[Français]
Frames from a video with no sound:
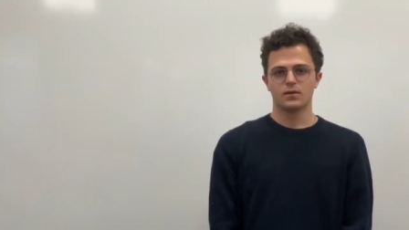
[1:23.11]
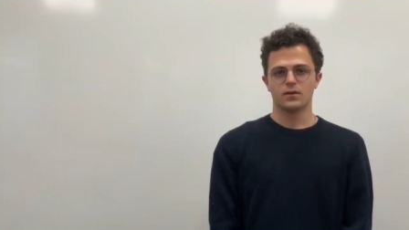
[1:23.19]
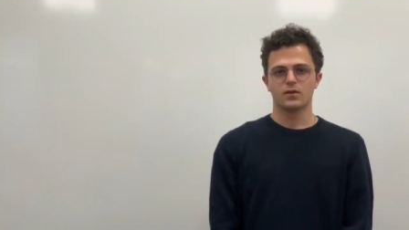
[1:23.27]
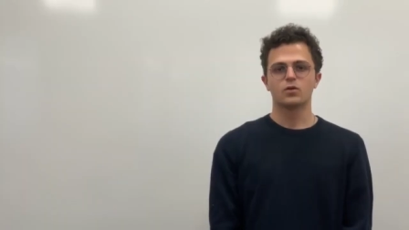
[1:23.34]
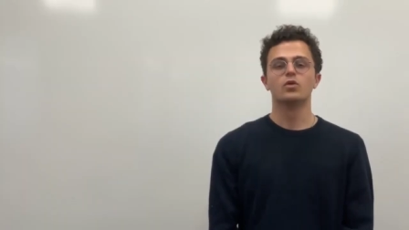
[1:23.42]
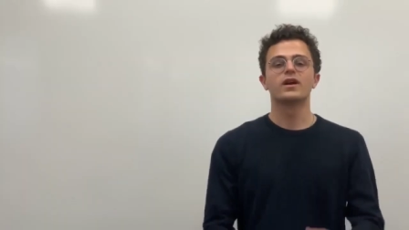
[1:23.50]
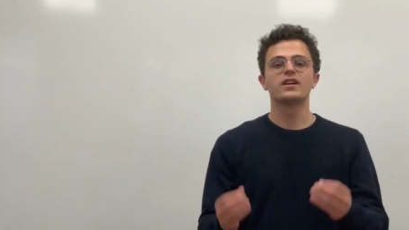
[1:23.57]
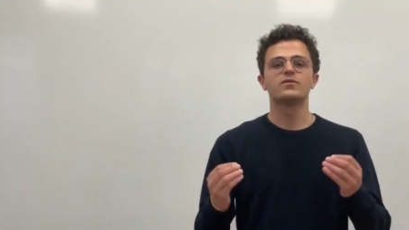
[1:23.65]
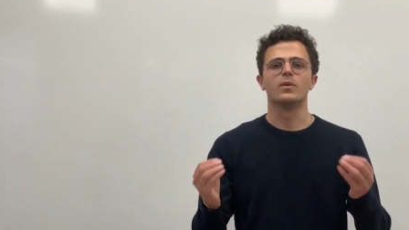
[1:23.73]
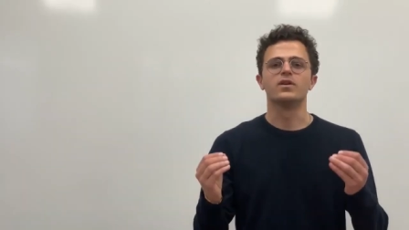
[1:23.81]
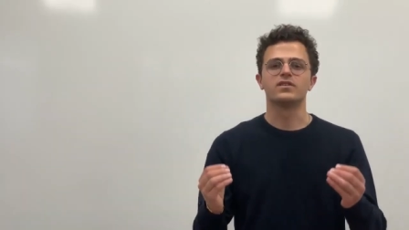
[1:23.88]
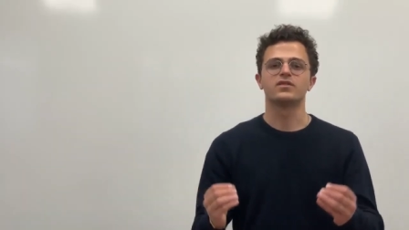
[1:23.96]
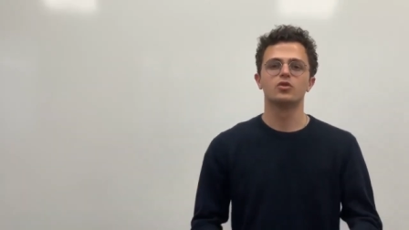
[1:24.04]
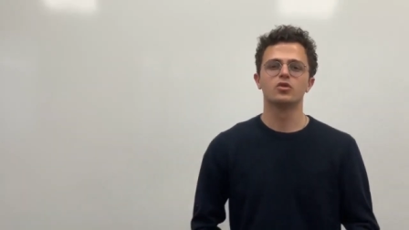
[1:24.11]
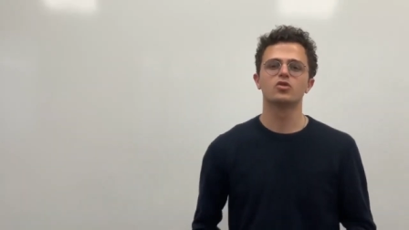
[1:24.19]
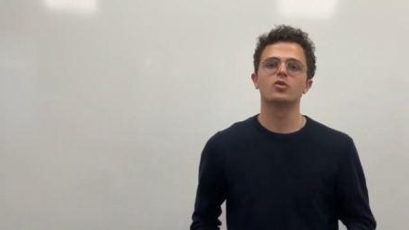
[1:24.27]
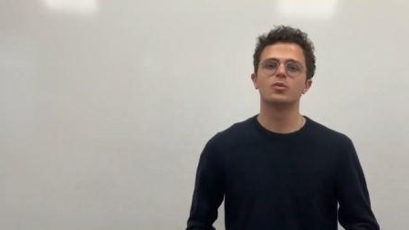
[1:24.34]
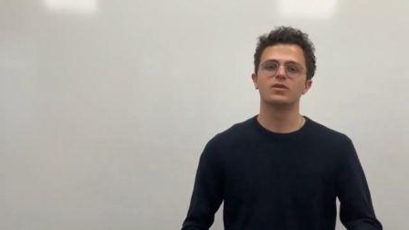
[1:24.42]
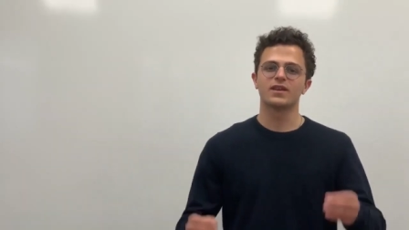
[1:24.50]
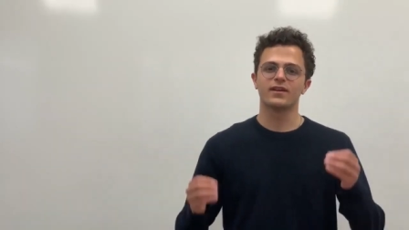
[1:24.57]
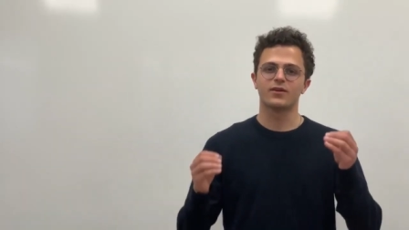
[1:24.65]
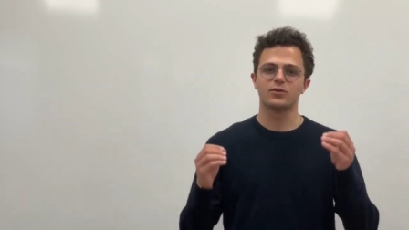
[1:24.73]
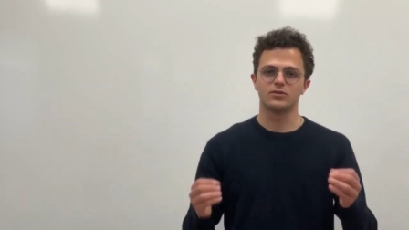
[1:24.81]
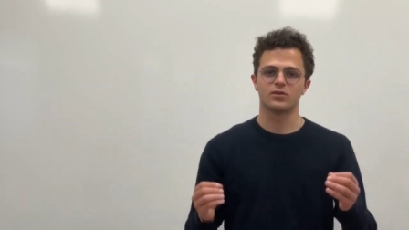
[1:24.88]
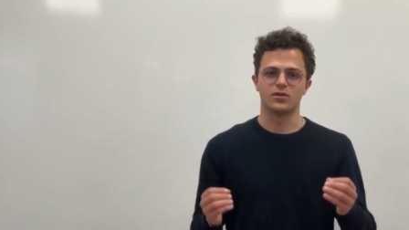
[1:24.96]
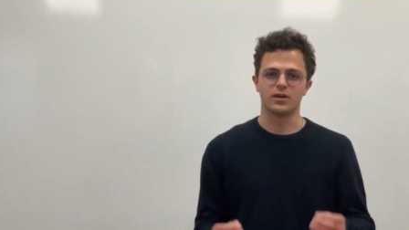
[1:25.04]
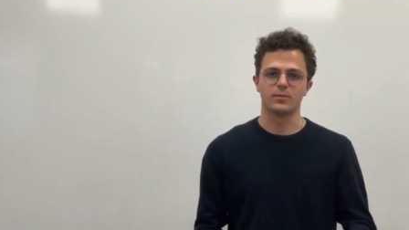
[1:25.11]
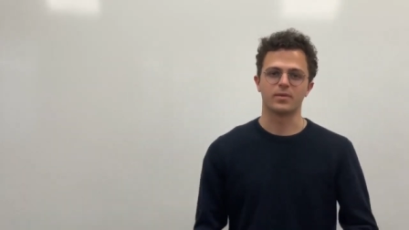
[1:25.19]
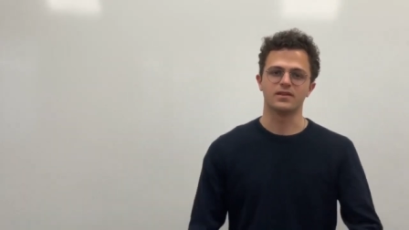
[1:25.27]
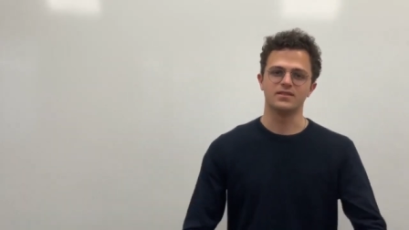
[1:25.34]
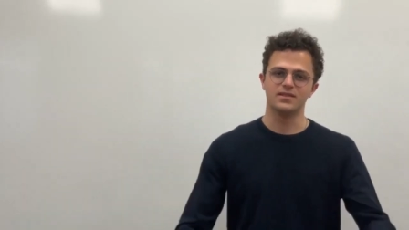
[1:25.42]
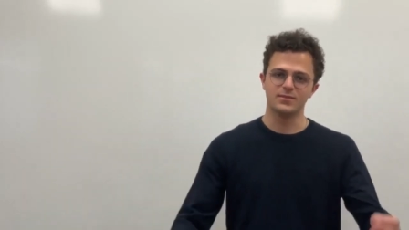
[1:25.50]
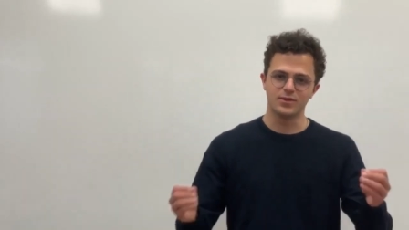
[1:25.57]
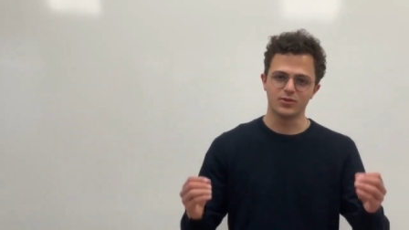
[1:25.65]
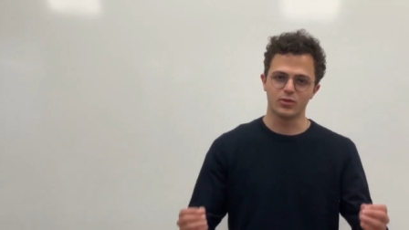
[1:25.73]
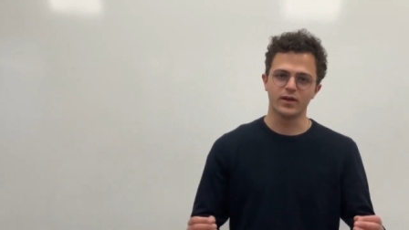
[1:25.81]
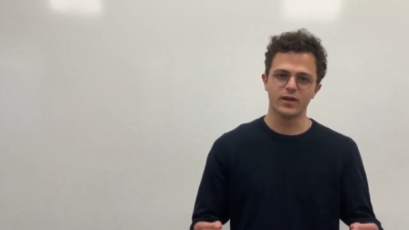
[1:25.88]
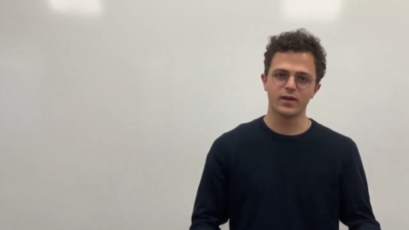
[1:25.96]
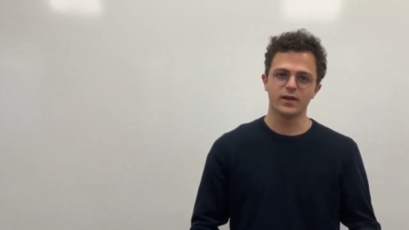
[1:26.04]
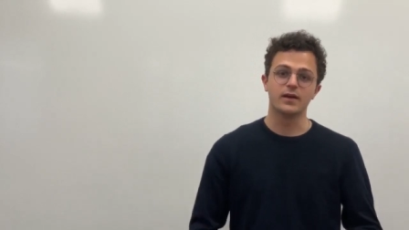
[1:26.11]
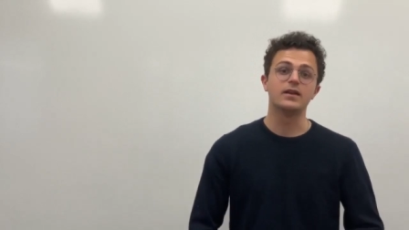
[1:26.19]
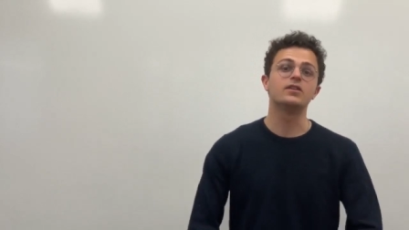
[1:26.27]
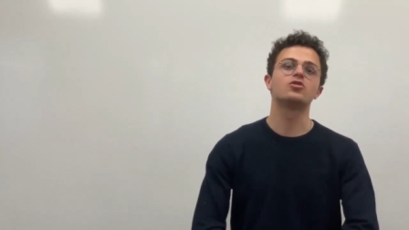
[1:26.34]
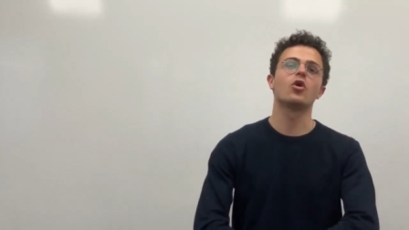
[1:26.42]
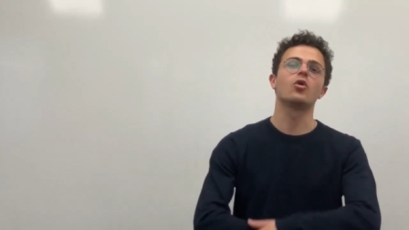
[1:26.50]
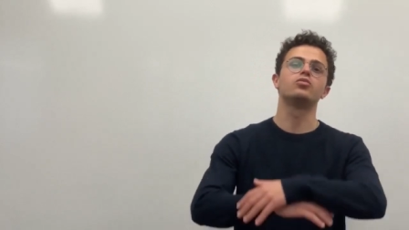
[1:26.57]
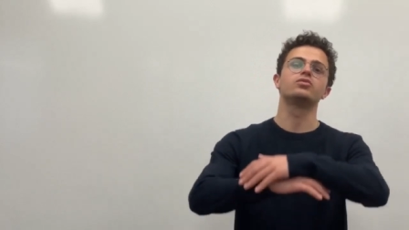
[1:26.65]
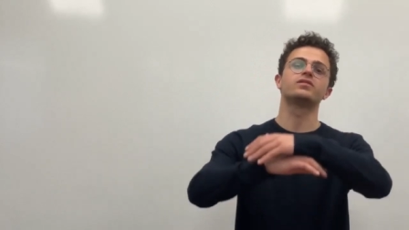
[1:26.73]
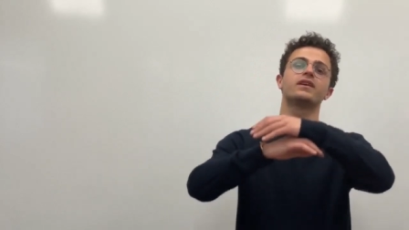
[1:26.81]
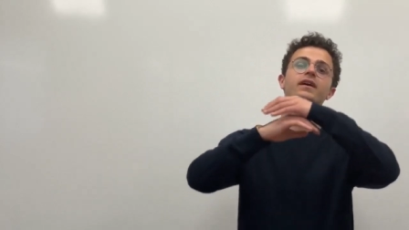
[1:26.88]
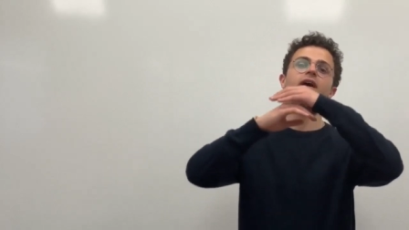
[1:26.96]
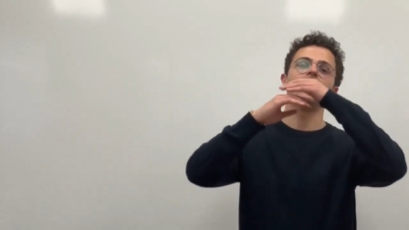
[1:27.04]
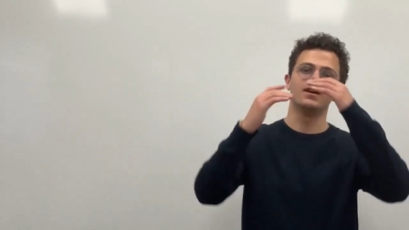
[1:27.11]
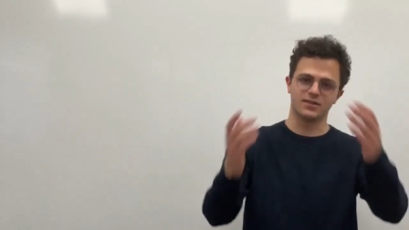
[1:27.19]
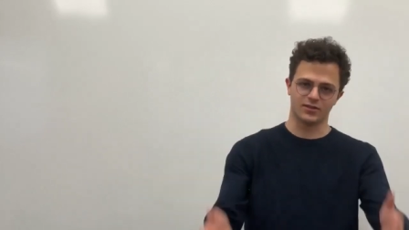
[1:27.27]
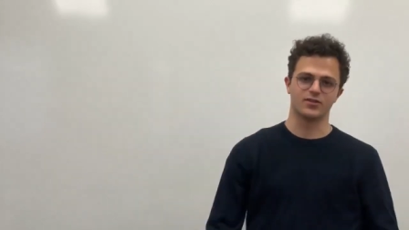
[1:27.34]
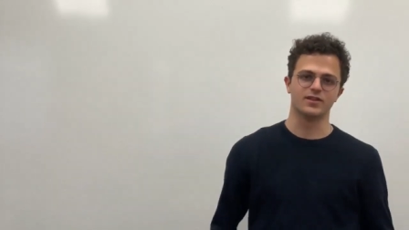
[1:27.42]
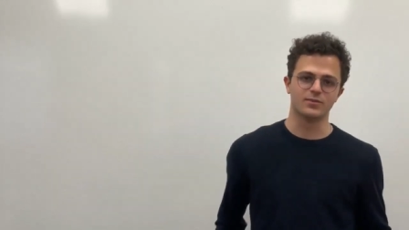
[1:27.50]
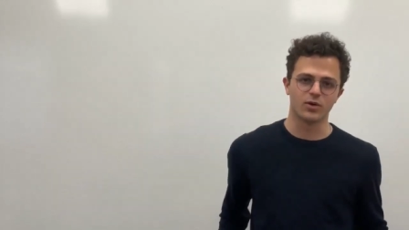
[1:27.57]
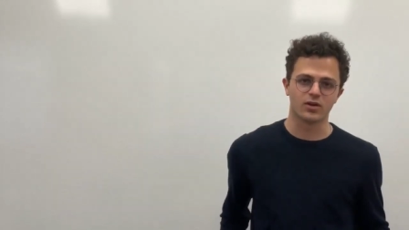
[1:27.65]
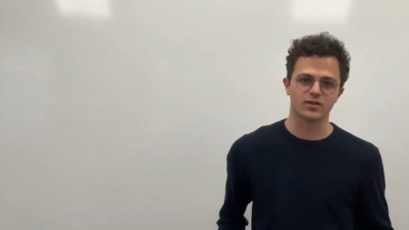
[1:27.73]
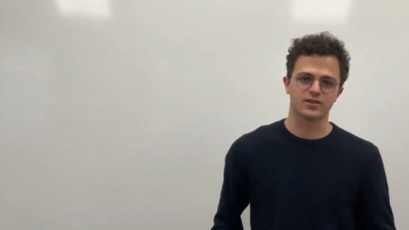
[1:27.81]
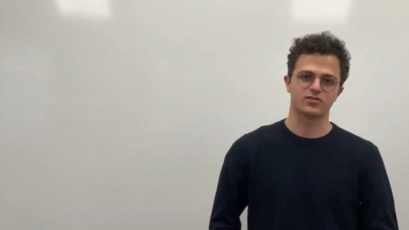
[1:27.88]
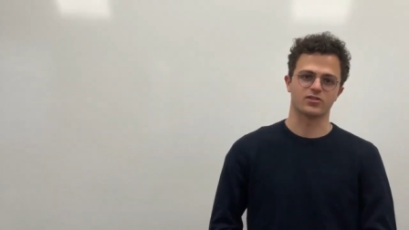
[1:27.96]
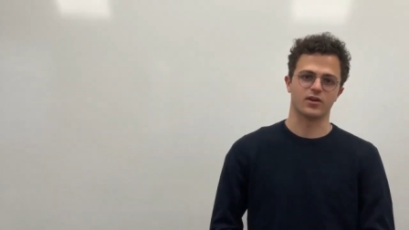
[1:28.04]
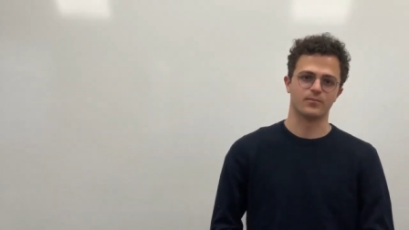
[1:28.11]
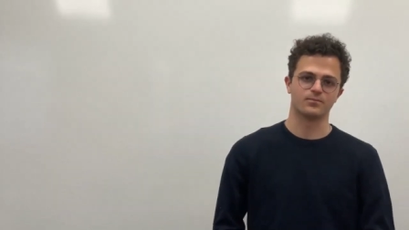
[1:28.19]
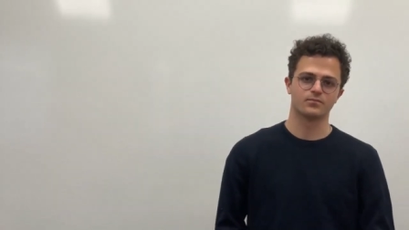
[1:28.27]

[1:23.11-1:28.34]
Concrètement, si au lieu d'augmenter avec le temps, les prix diminuaient, les gens repousseraient indéfiniment leurs achats.